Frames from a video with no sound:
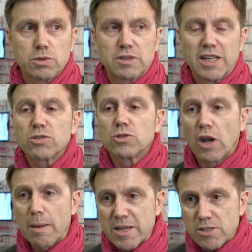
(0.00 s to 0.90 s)
d'être dans
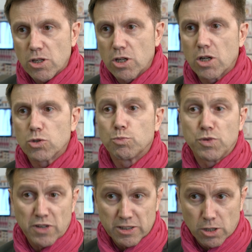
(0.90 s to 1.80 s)
la minceur depuis
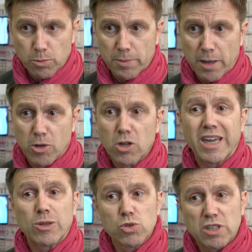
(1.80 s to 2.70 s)
20 ans, premièrement,
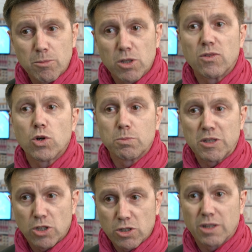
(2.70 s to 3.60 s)
et deuxièmement, d'avoir une
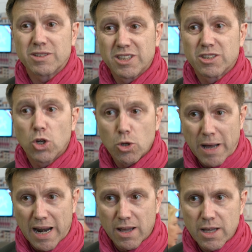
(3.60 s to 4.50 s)
méthode dite globale.